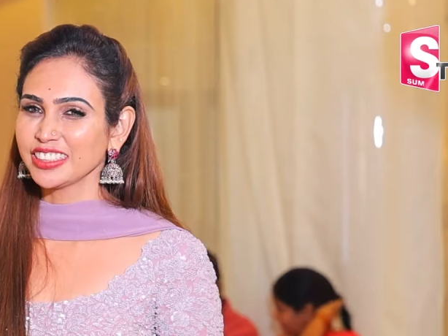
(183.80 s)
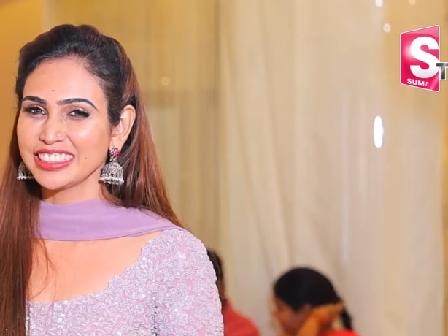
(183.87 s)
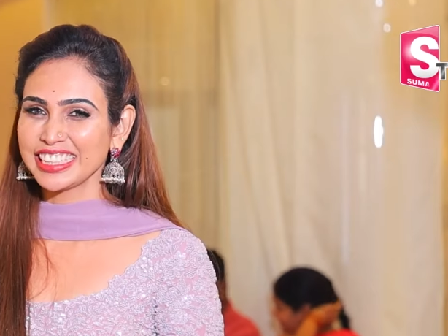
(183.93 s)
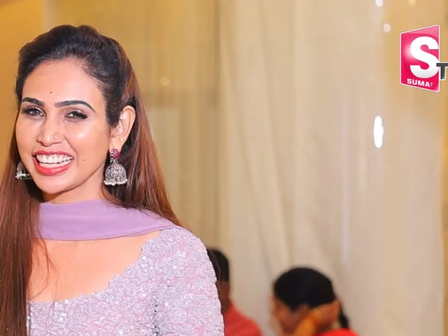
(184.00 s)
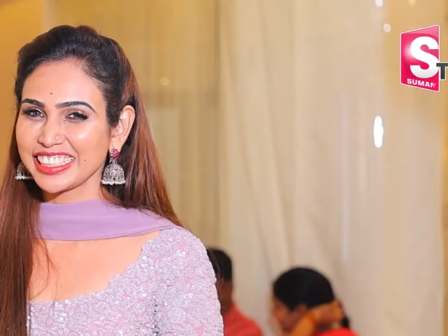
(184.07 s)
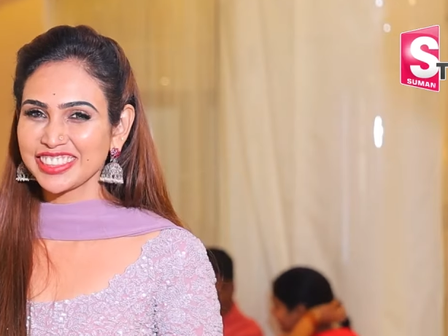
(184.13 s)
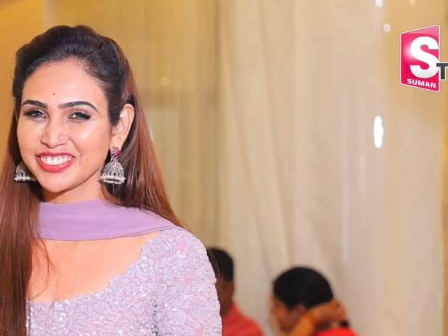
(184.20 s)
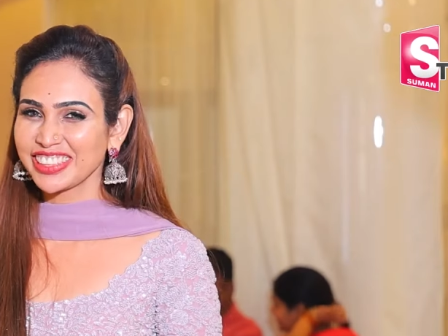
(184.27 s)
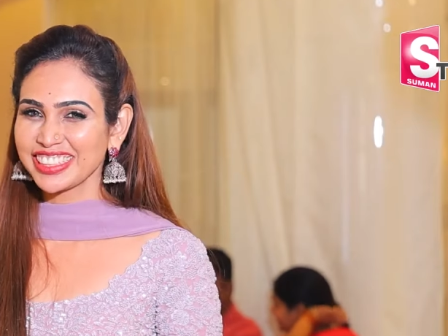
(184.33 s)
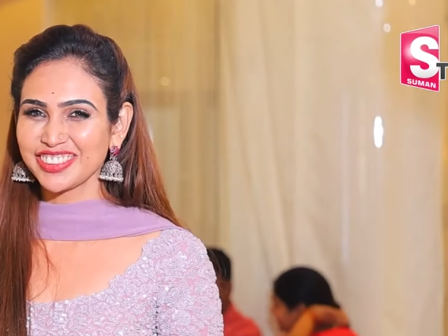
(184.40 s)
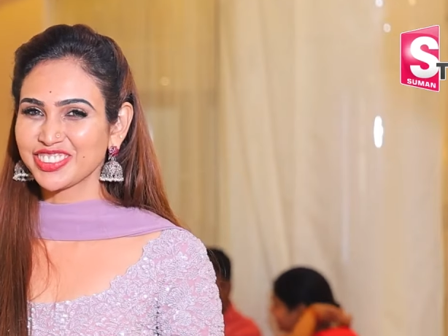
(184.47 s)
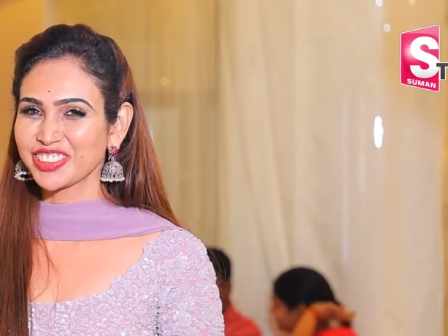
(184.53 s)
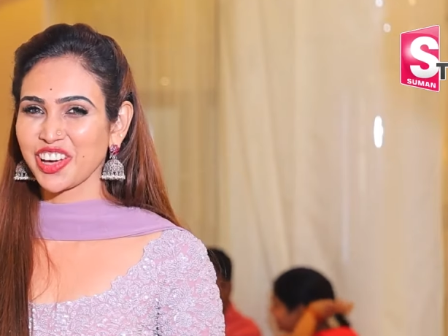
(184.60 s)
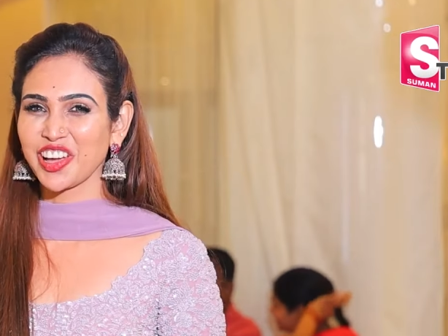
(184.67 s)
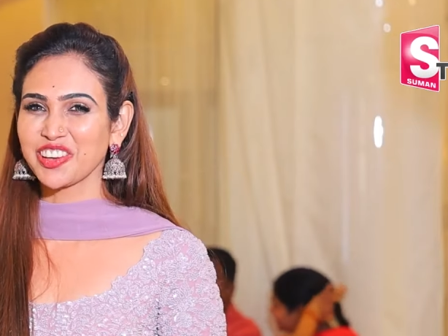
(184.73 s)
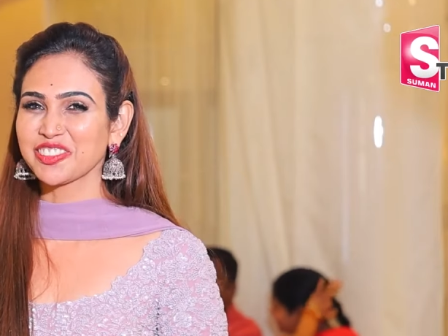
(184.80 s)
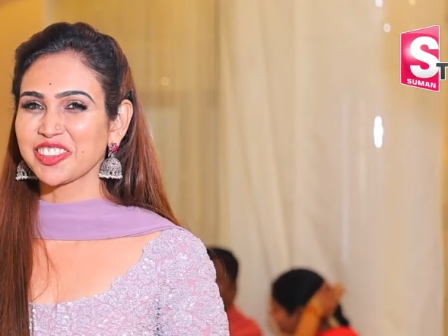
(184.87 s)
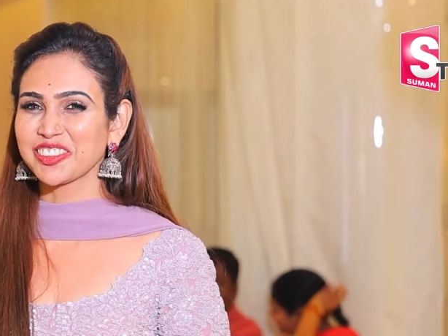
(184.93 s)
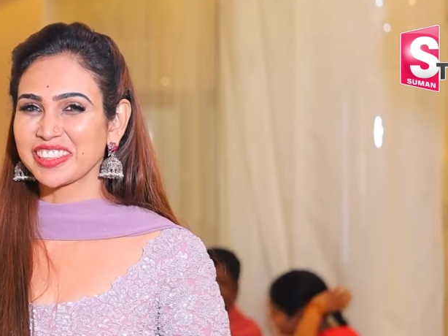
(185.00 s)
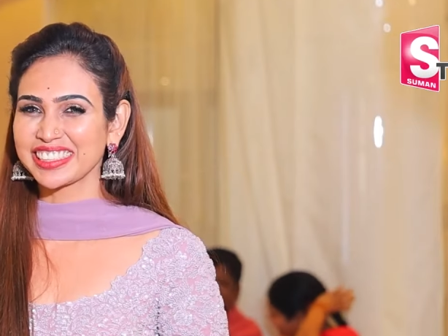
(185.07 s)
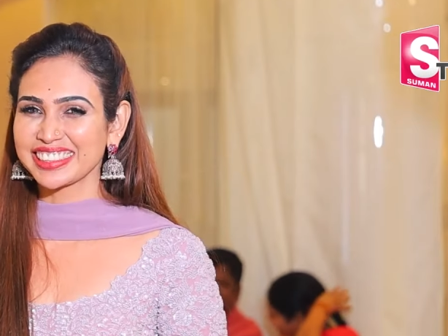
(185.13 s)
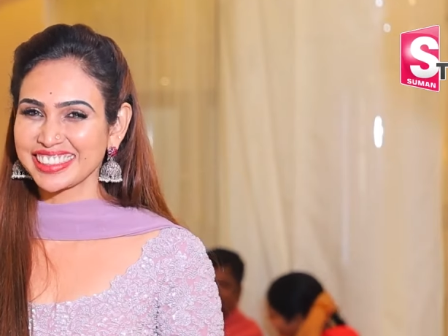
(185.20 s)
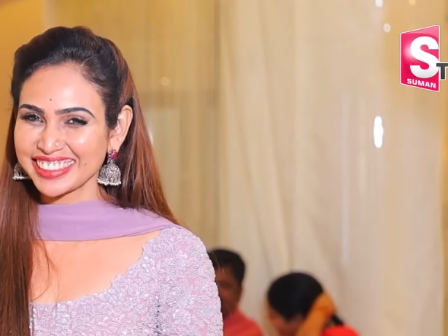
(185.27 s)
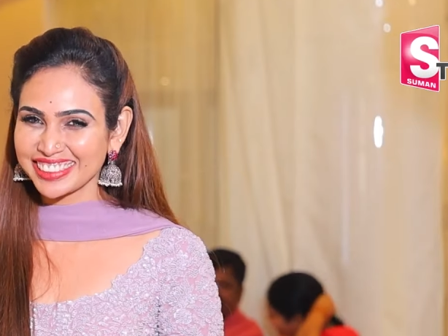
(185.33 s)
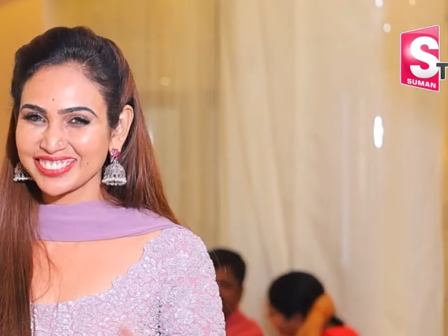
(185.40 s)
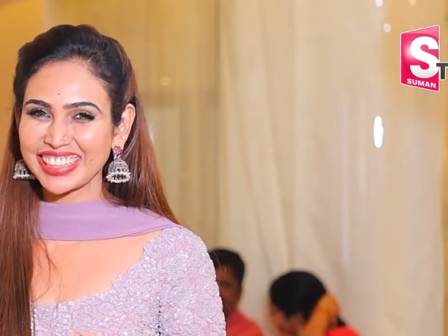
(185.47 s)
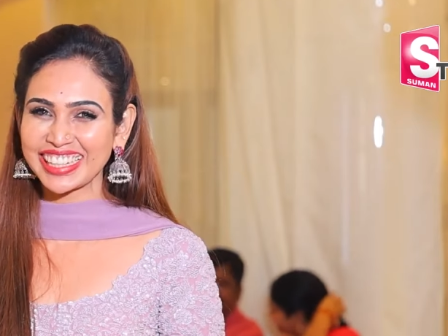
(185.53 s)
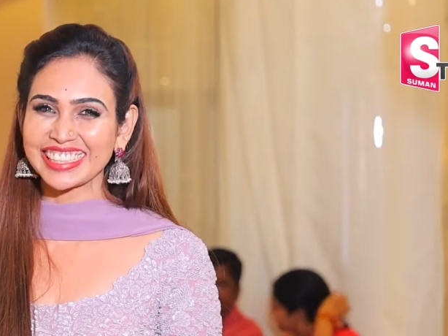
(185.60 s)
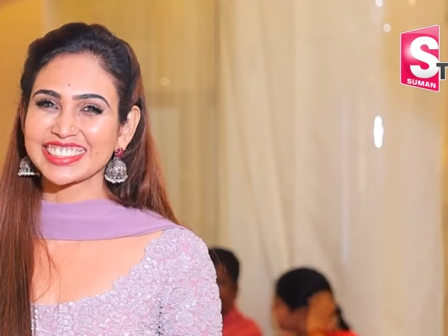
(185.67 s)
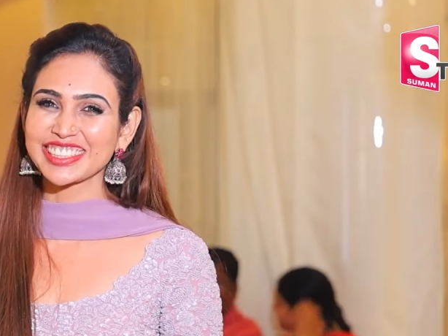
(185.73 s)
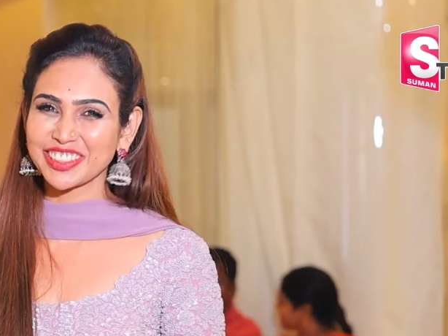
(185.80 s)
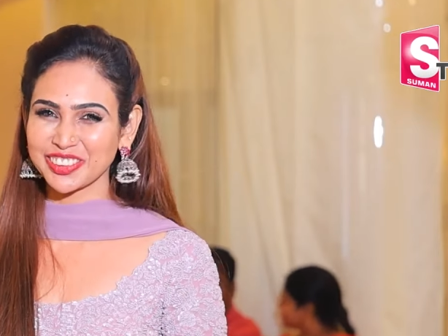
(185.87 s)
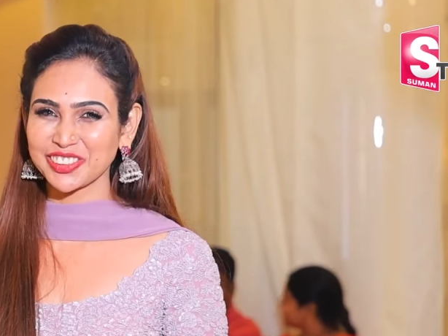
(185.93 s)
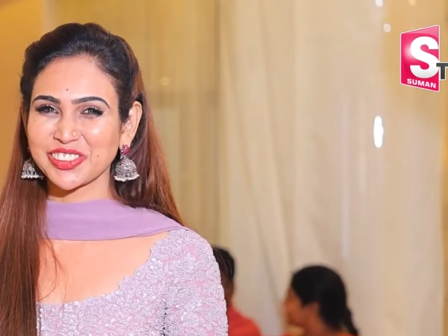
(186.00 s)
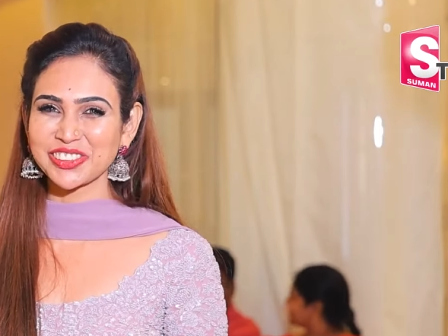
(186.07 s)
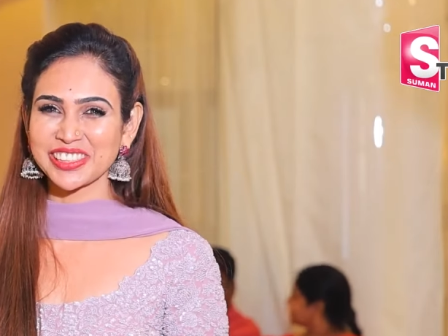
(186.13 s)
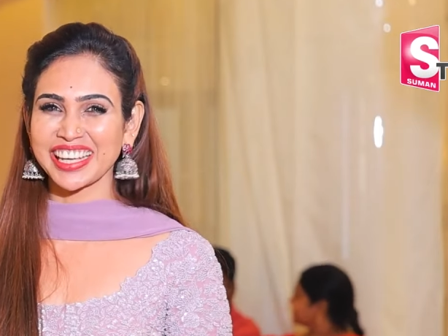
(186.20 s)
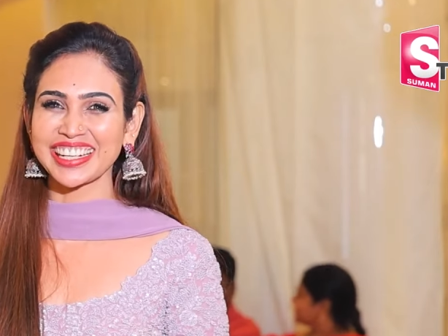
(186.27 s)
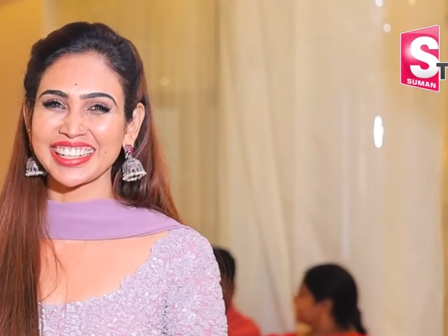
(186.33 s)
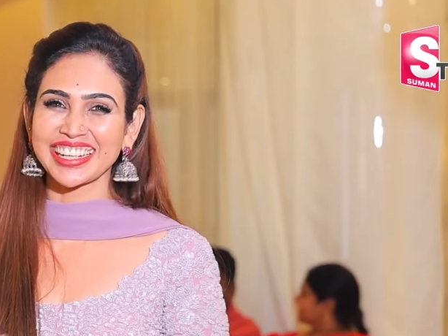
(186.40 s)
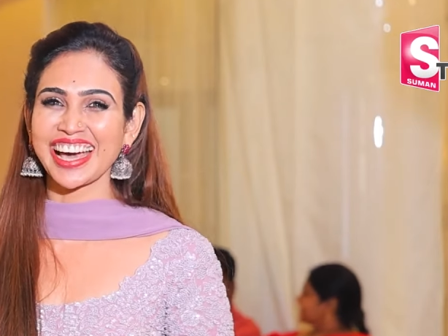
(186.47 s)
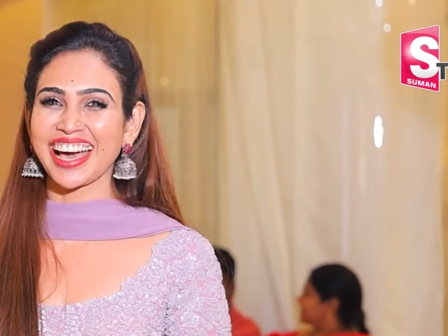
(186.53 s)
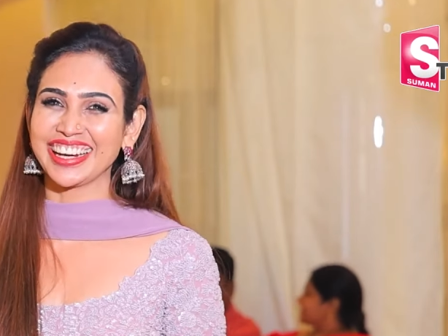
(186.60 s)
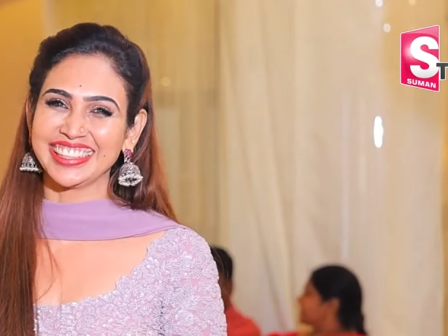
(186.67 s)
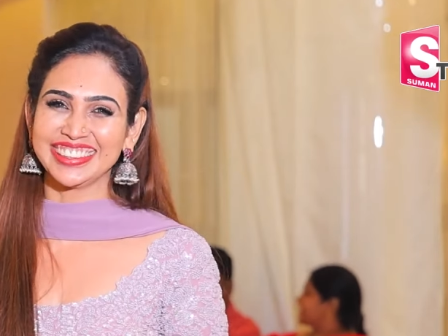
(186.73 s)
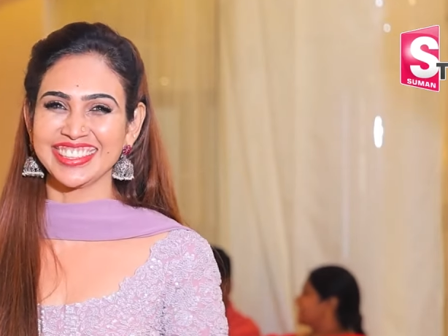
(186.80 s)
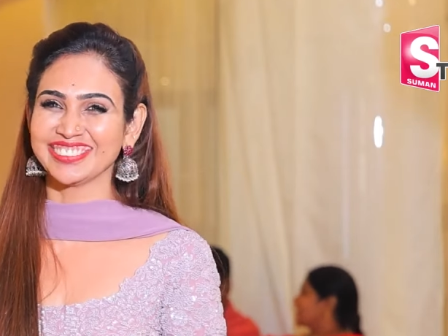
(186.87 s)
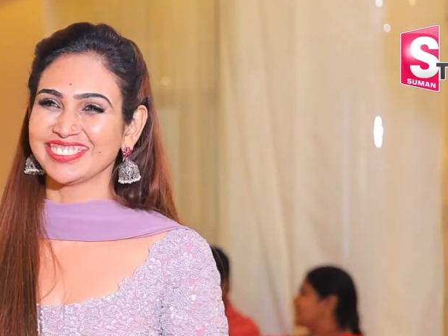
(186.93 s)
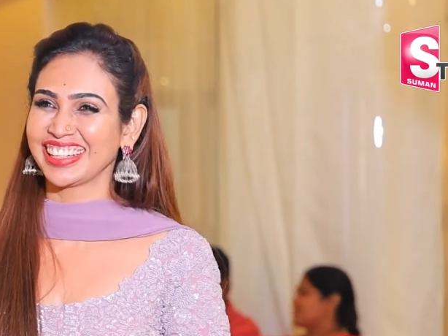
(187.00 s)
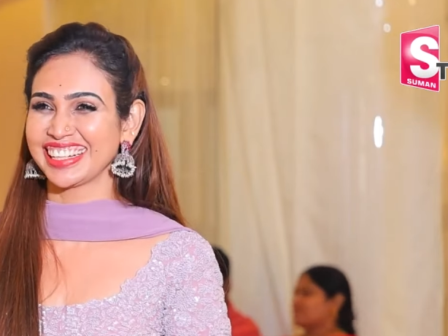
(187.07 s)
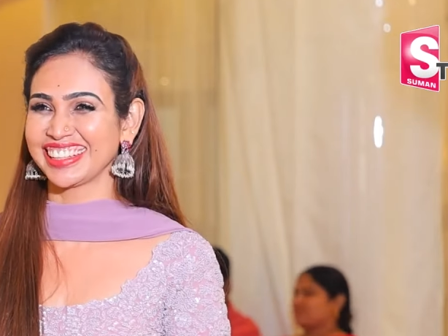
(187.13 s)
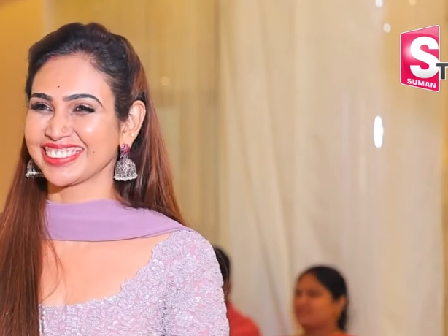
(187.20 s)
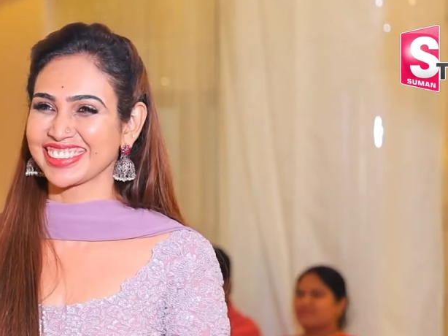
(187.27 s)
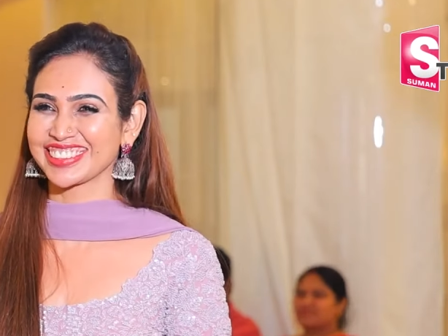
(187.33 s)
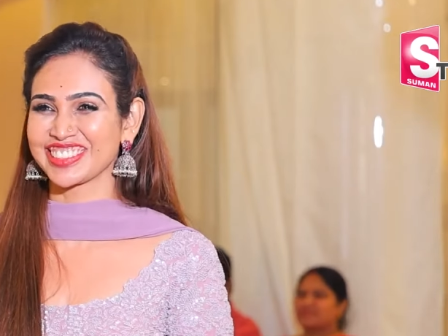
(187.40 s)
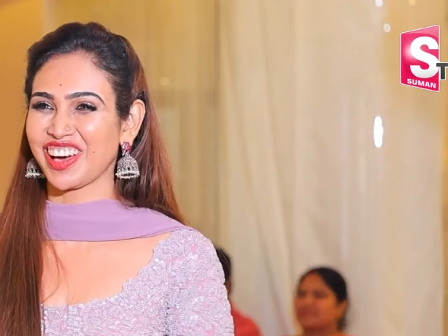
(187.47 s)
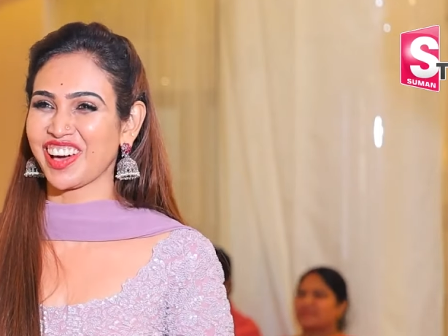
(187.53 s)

అదే డైట్ వల్ల సాల్వ్ అవ్వలేదండి వెయిట్ తగ్గుతున్నారనే ఆనందం వల్ల